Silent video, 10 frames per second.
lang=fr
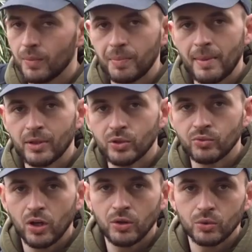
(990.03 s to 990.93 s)
pas mal de
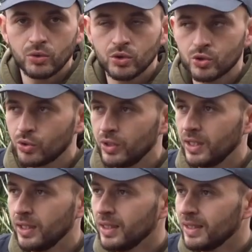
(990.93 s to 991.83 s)
fois, donc je
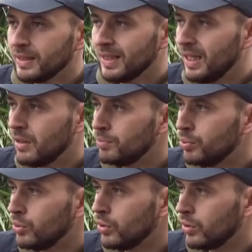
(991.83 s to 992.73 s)
connais un
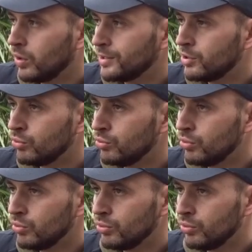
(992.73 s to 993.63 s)
peu l'attitude
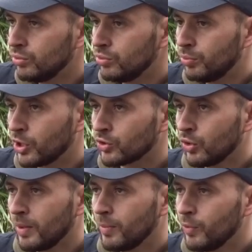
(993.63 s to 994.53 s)
du,
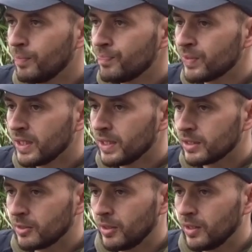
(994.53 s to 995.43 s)
poisson, mais bon,
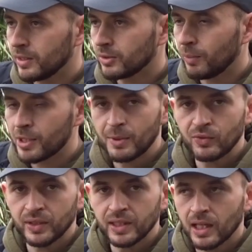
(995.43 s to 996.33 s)
ça n'empêche pas de
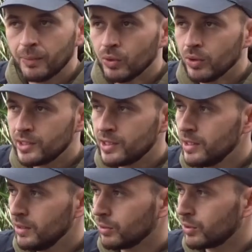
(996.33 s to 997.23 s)
faire des capots
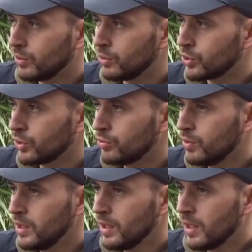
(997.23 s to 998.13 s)
ici. Donc
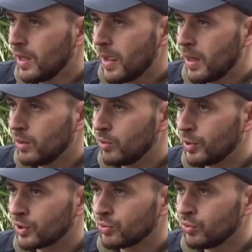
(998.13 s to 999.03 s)
aujourd'hui, le
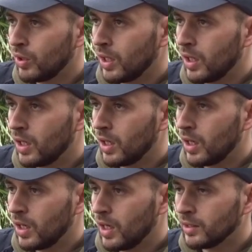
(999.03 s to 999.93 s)
poisson
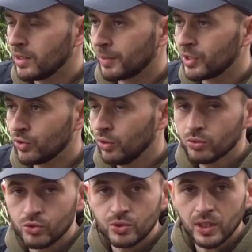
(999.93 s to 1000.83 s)
a, été présent,
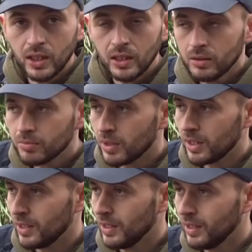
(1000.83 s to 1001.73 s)
juste un,
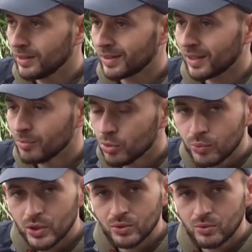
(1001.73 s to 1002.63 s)
mais un très beau
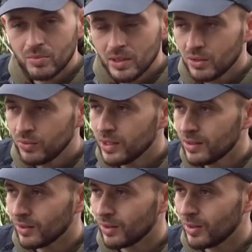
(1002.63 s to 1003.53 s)
poisson, une magnifique,
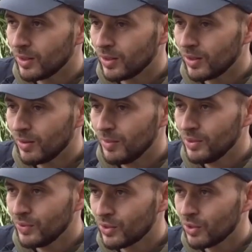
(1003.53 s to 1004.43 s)

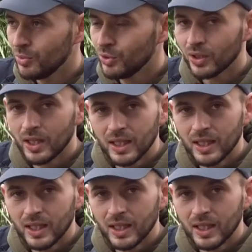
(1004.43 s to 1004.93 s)
magnifique commune,